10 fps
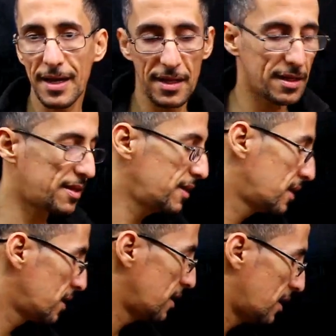
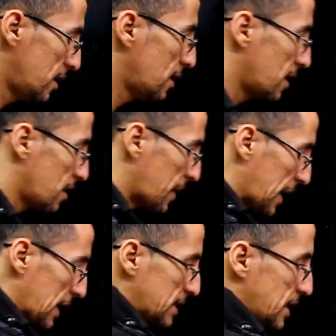ايريديتي يعني
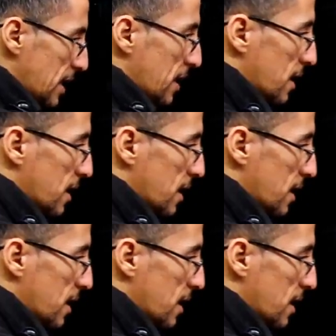المرحله ديال